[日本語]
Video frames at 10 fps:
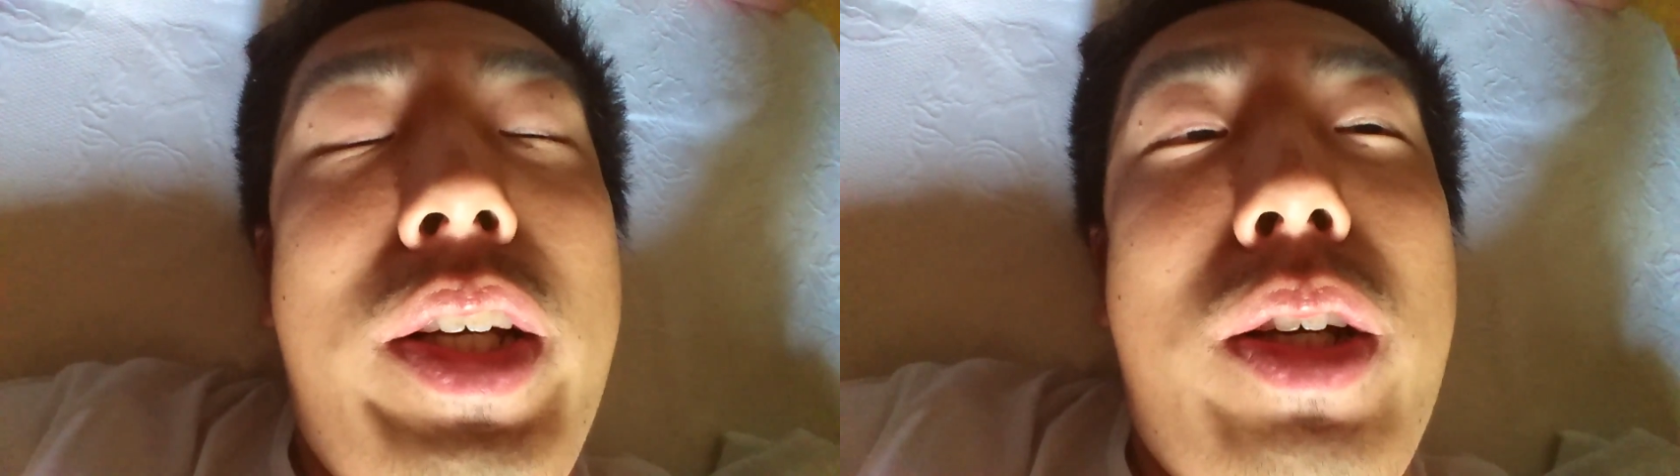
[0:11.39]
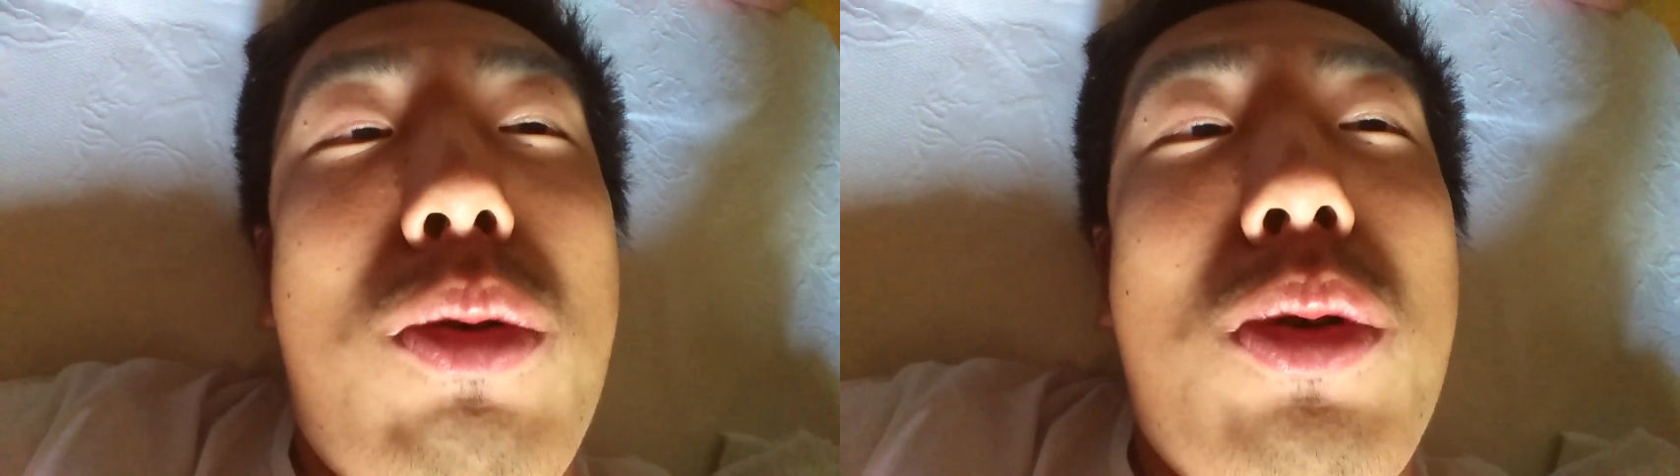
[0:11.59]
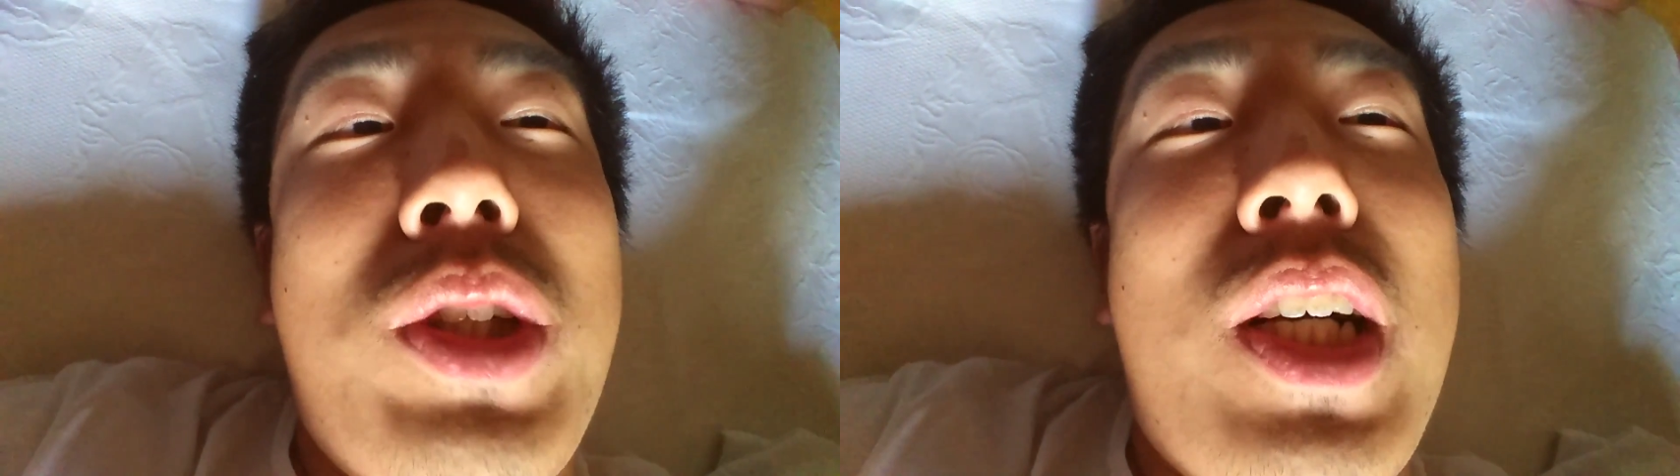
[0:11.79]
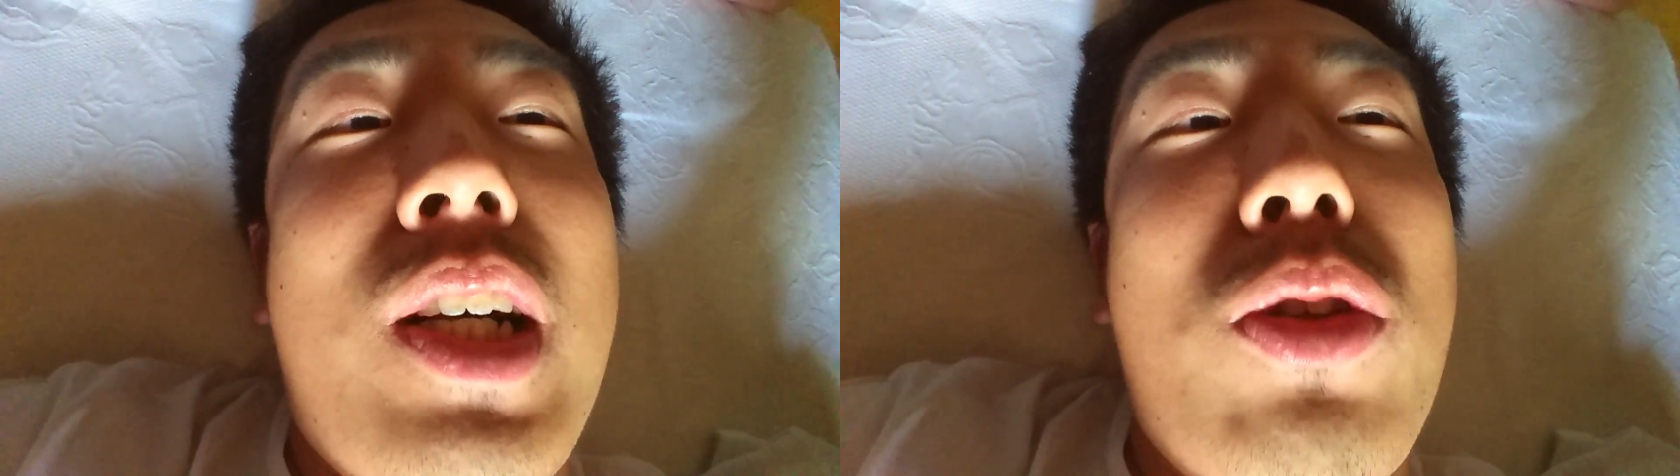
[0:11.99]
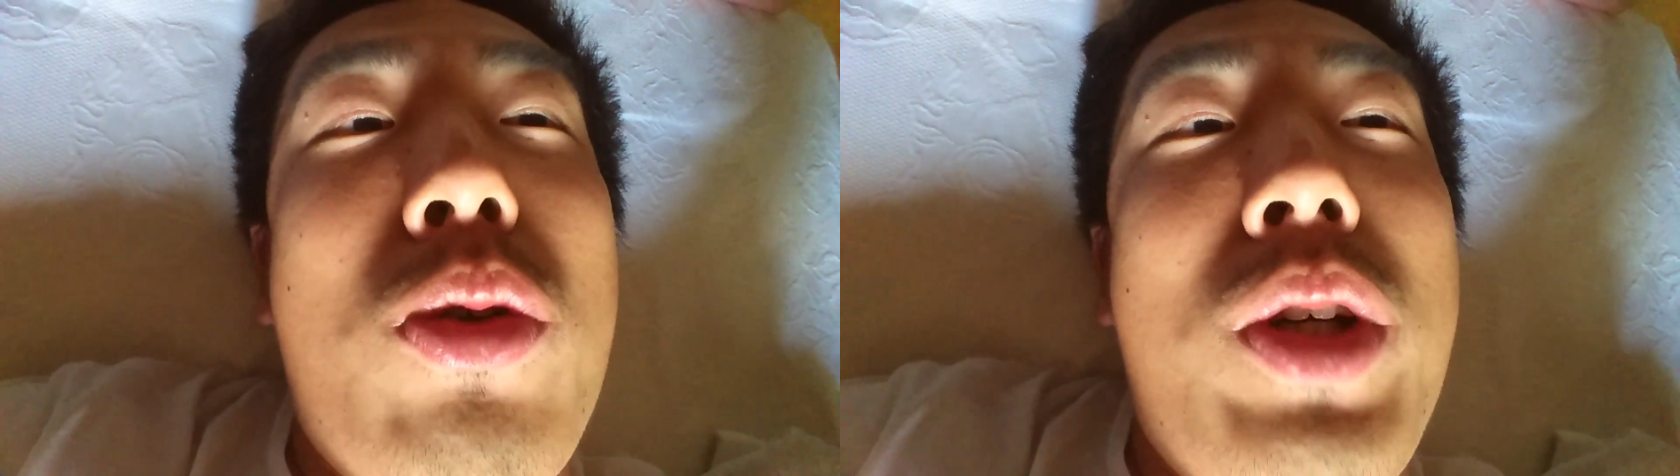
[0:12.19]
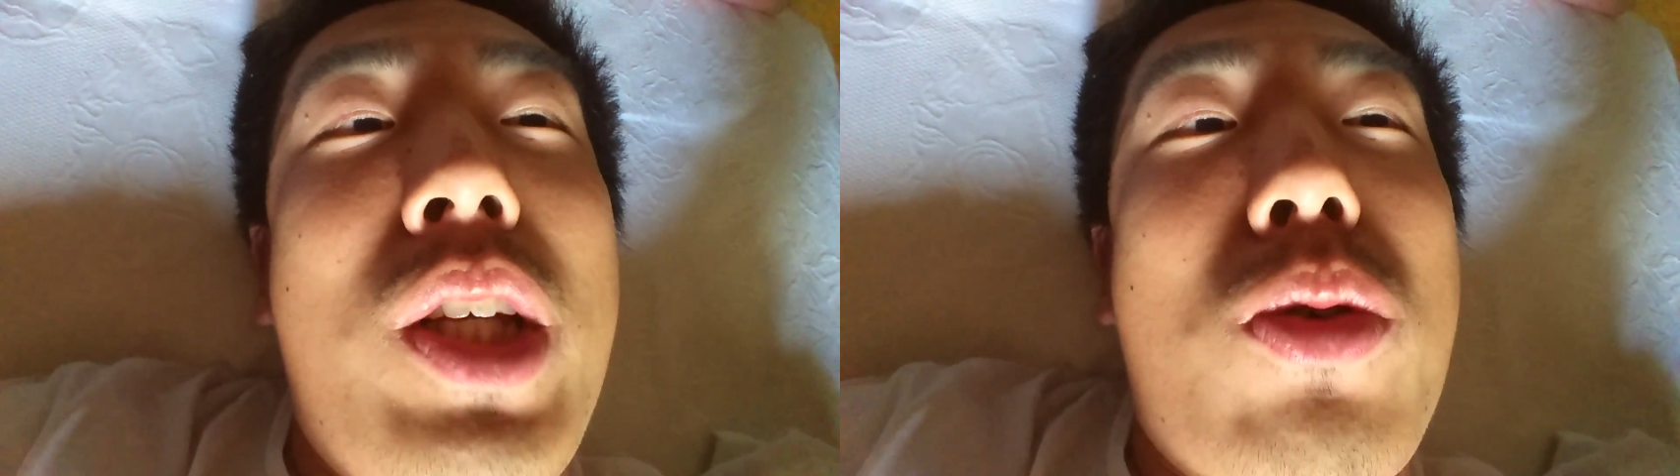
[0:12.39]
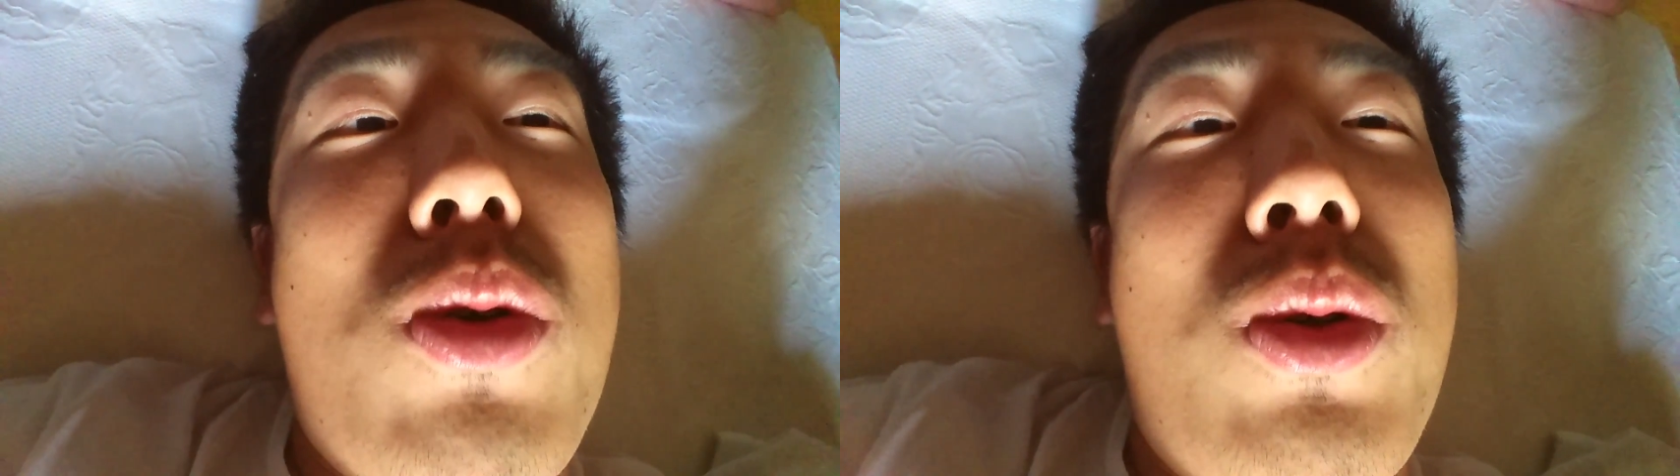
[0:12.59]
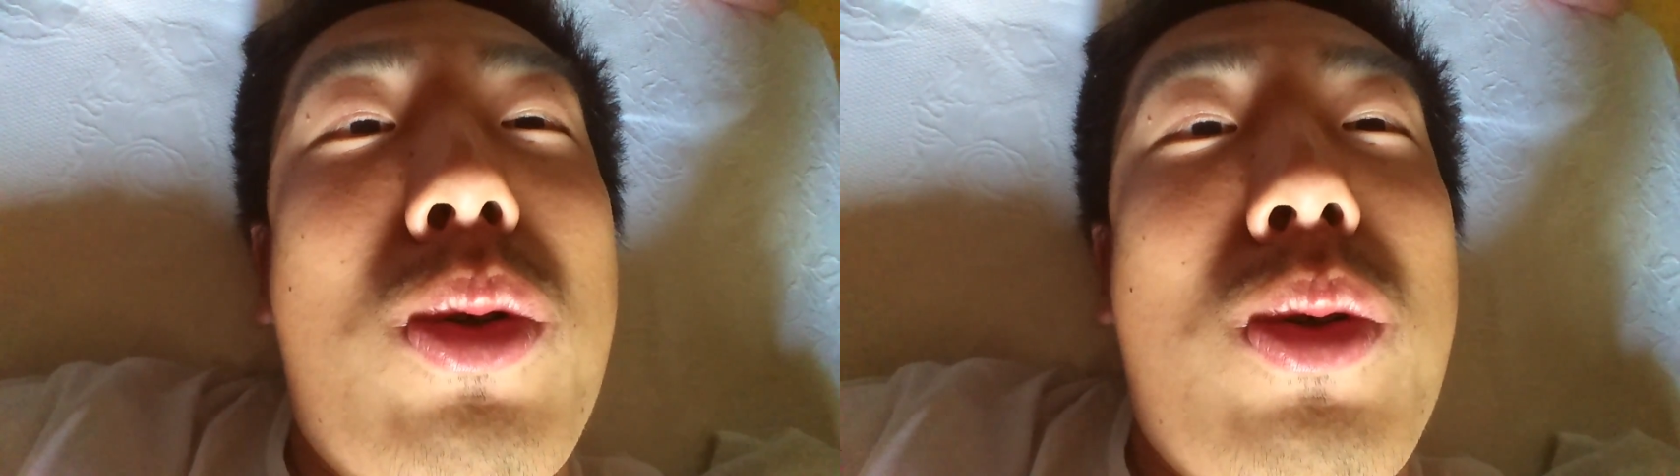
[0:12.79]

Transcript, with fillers: え大阪桐蔭高